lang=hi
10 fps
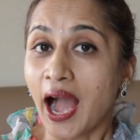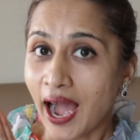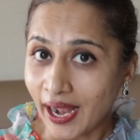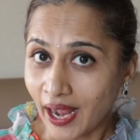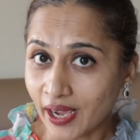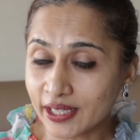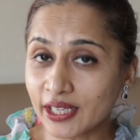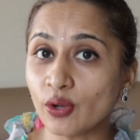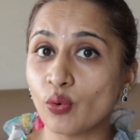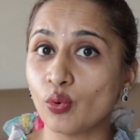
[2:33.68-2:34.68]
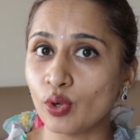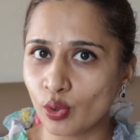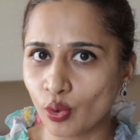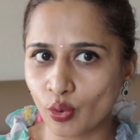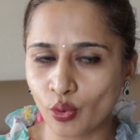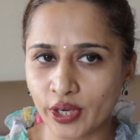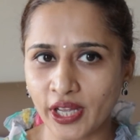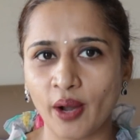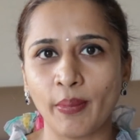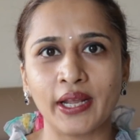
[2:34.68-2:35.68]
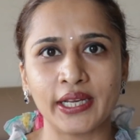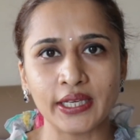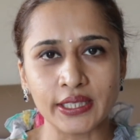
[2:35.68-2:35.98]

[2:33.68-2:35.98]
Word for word: हालांकि उन लोगों ने हमारे